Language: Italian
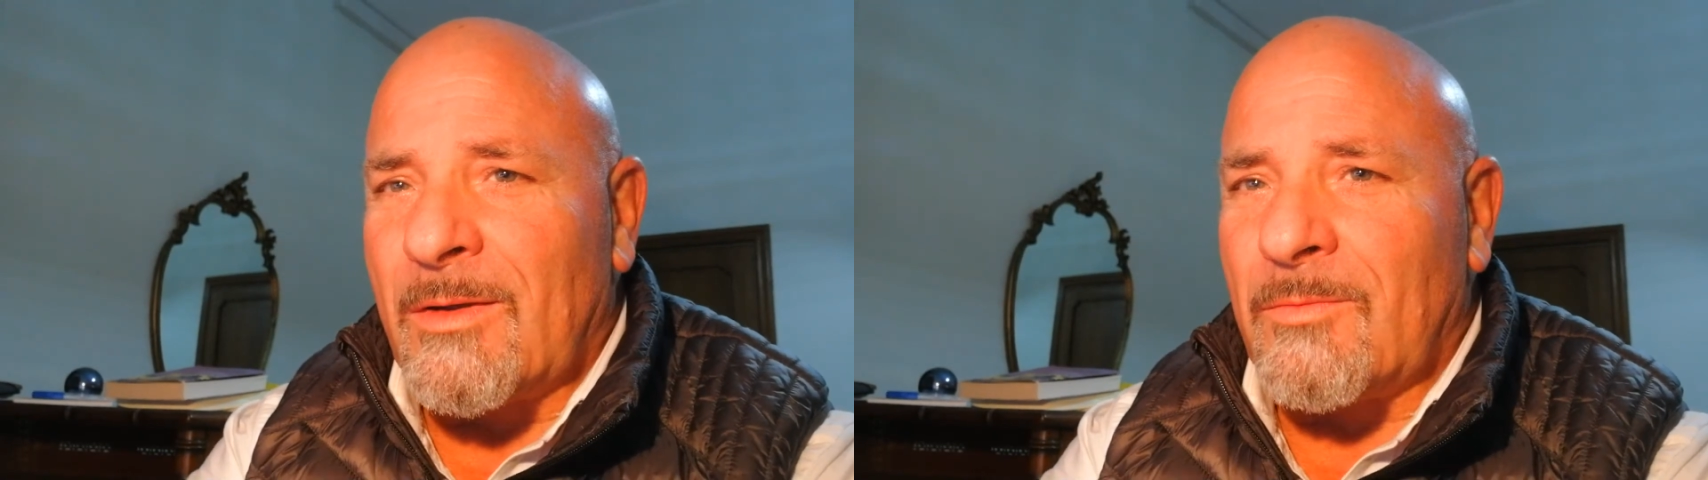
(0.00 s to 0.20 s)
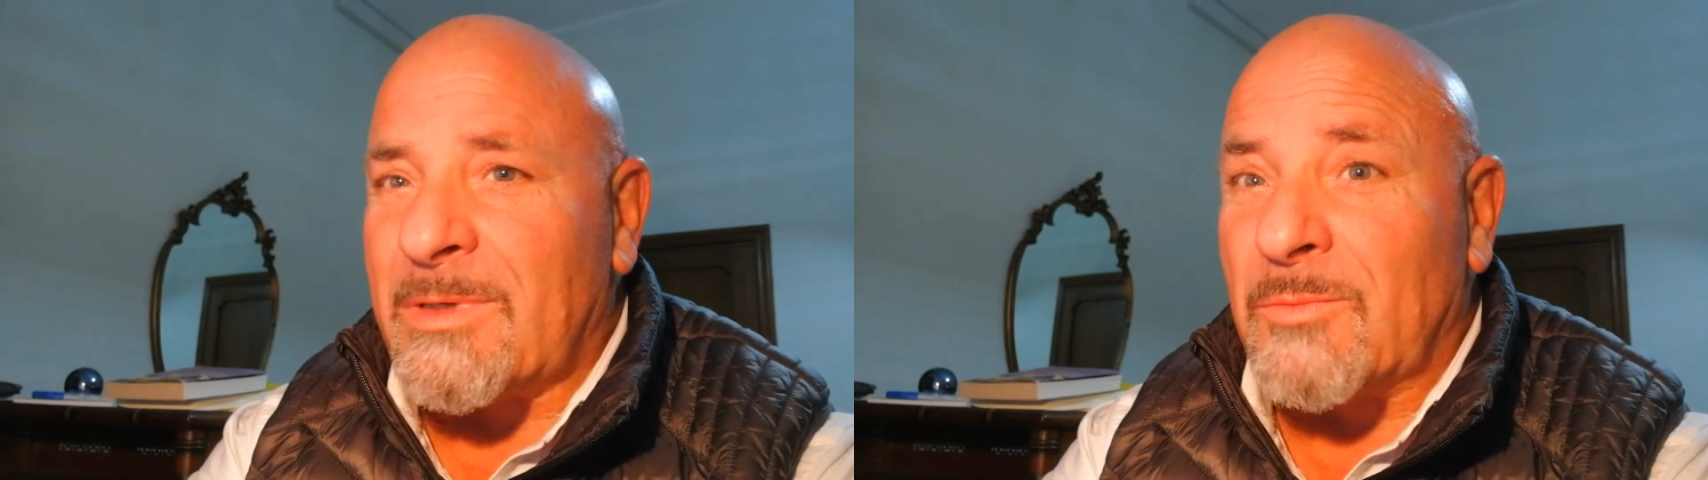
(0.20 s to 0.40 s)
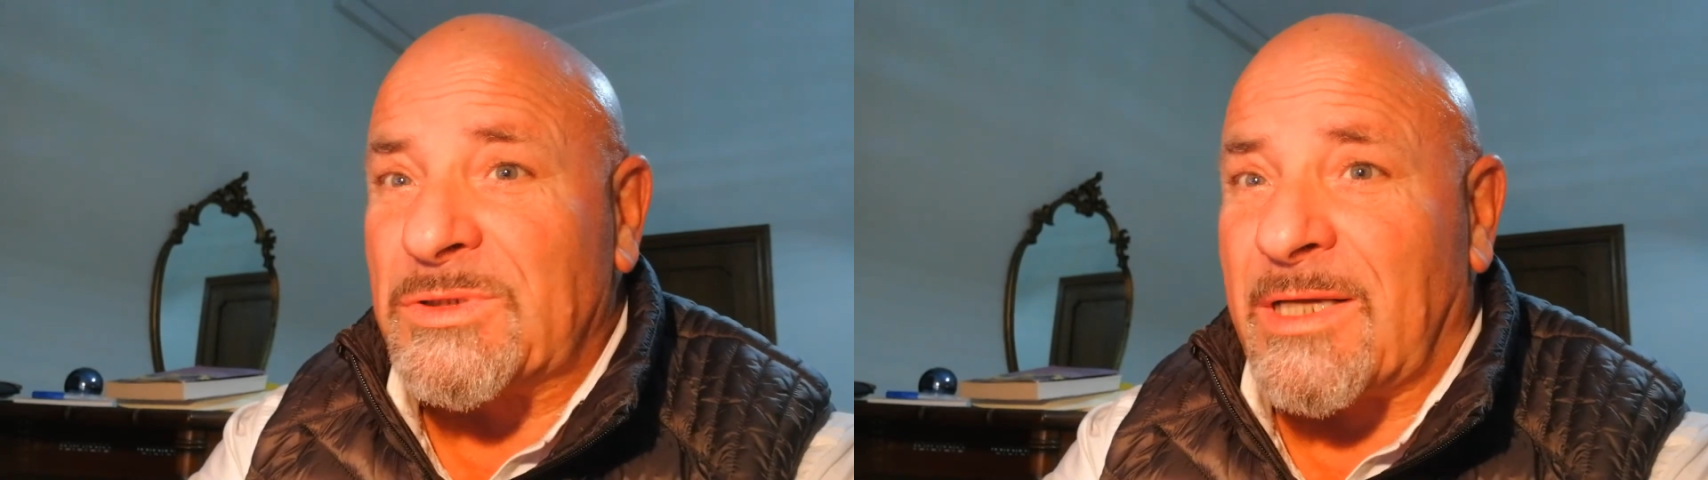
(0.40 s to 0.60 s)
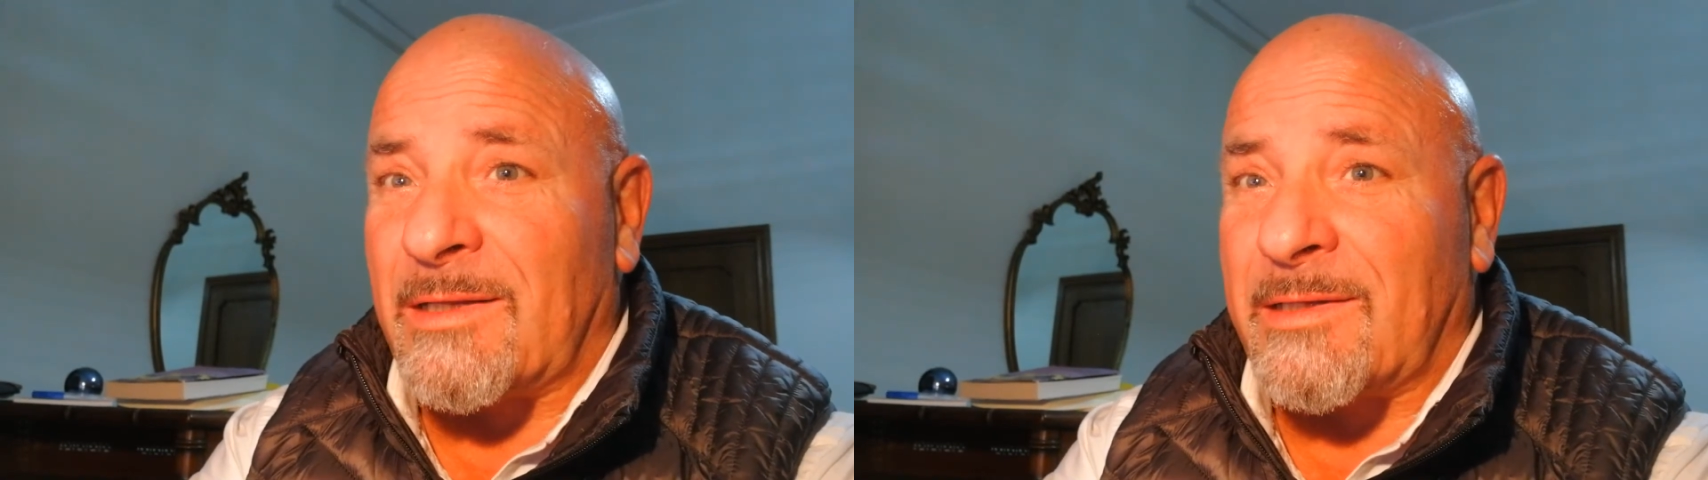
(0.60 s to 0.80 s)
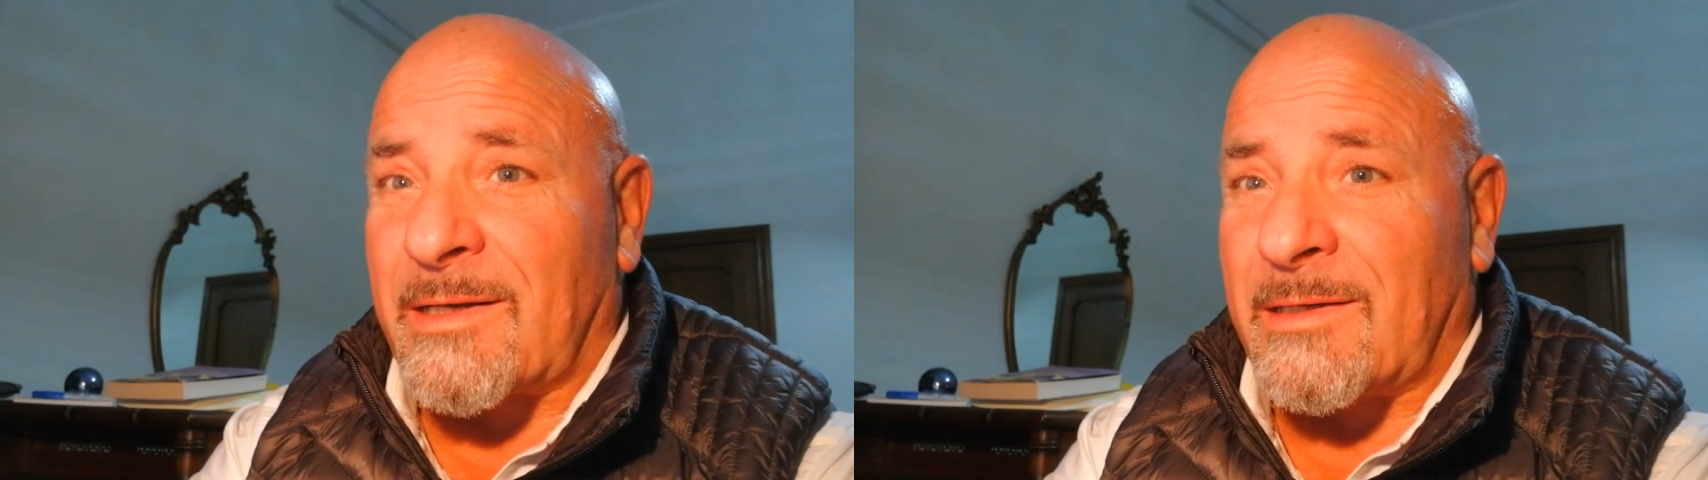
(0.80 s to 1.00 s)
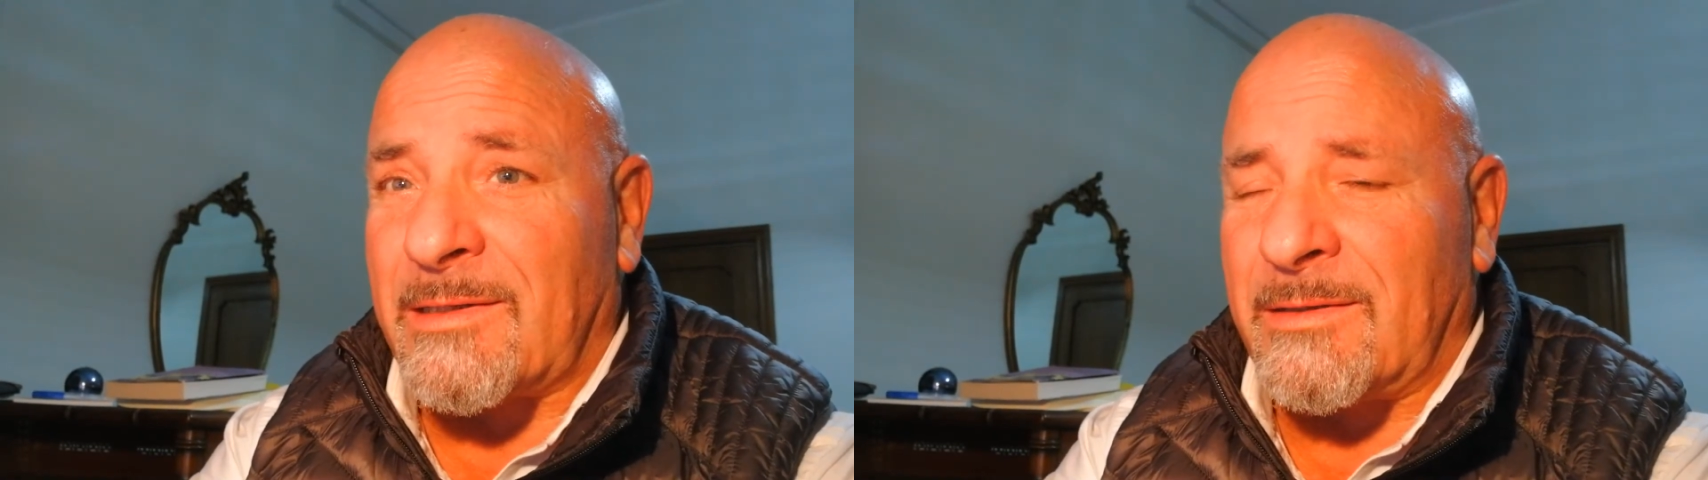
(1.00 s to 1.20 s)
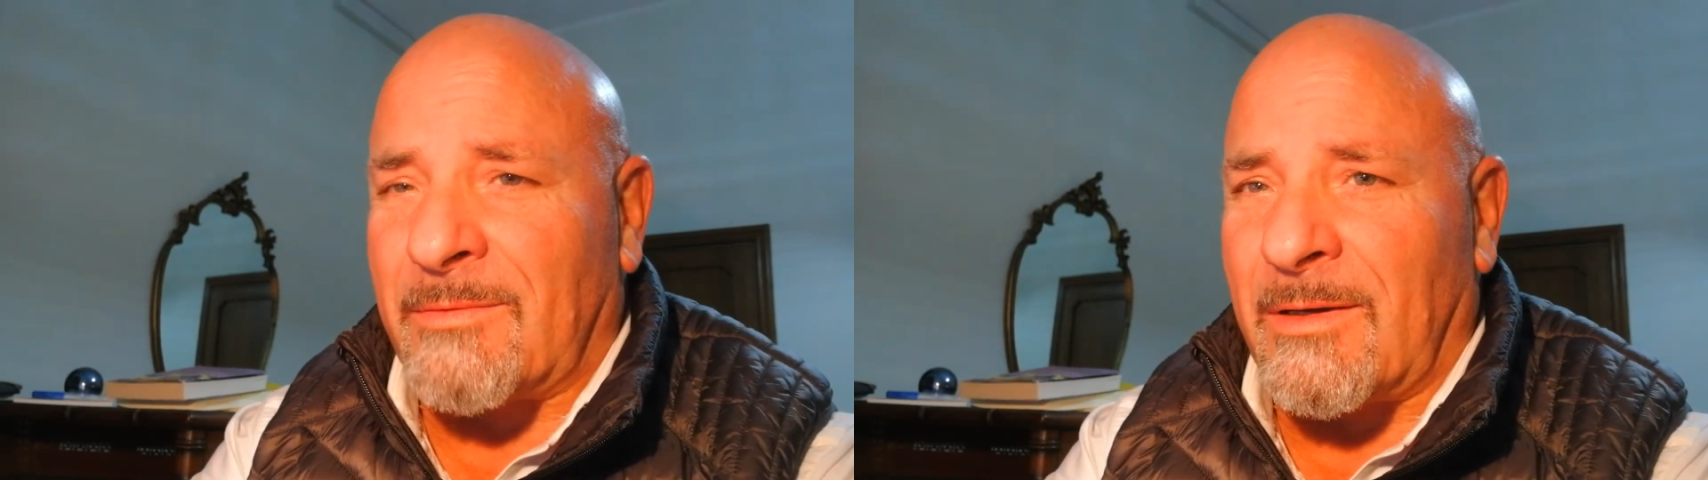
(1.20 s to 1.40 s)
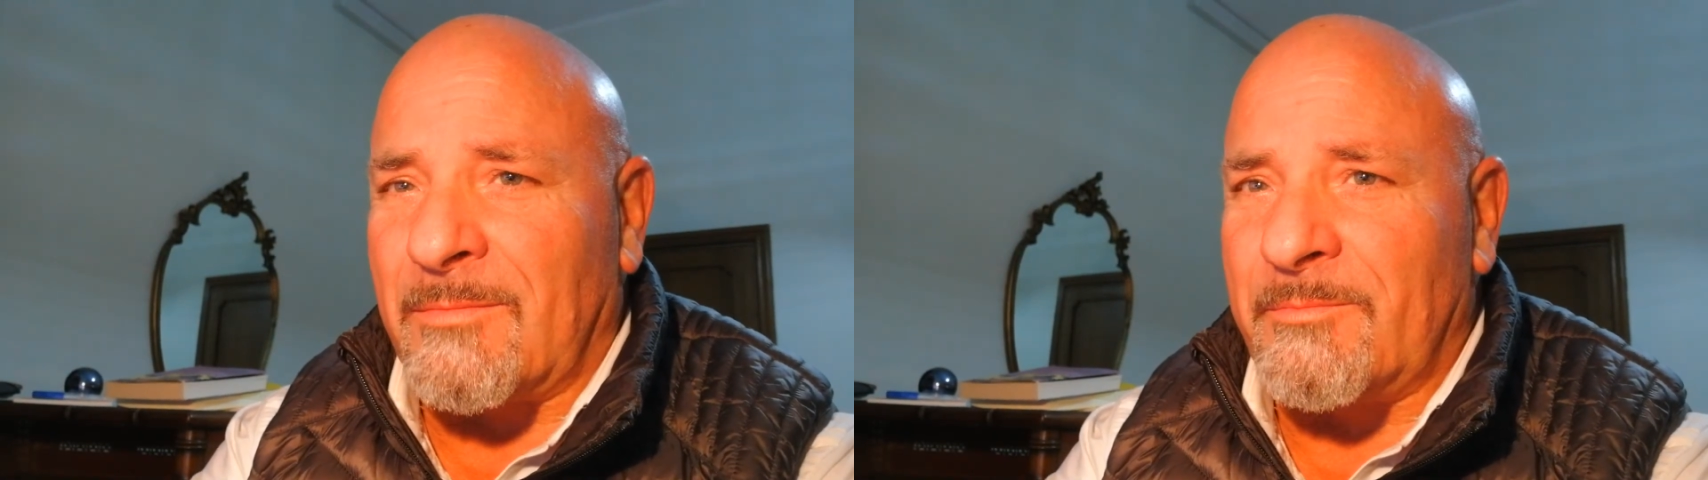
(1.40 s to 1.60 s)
una musica alternativa